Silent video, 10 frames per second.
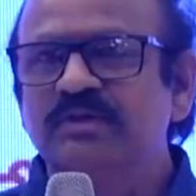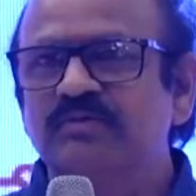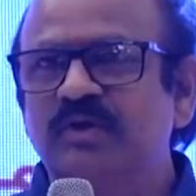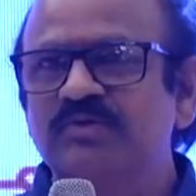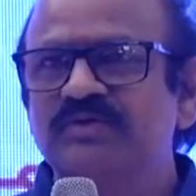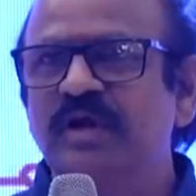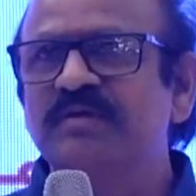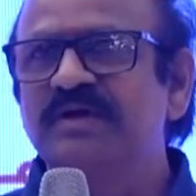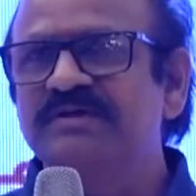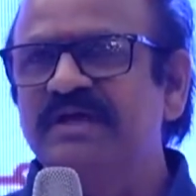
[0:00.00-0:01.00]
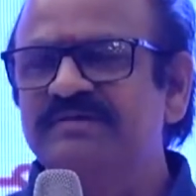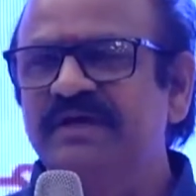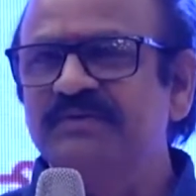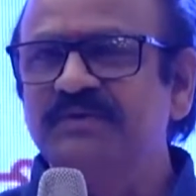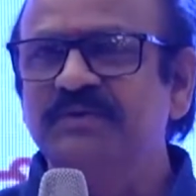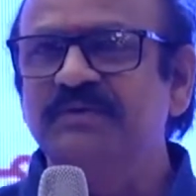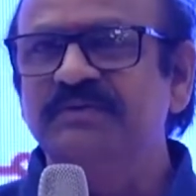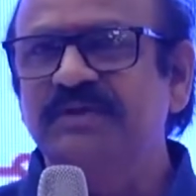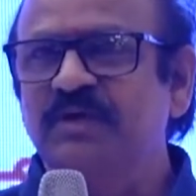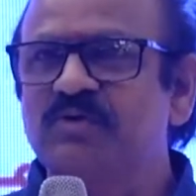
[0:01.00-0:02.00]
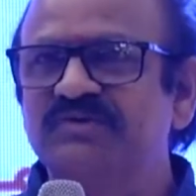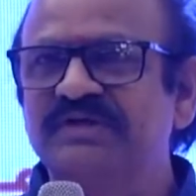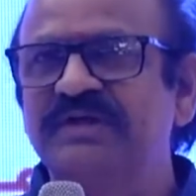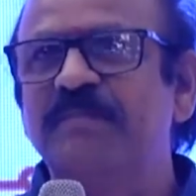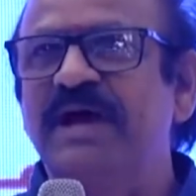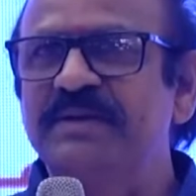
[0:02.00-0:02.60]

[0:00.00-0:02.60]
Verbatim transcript: దొరసరామరాజు గారితో నాకు ఒక చిన్నపాటి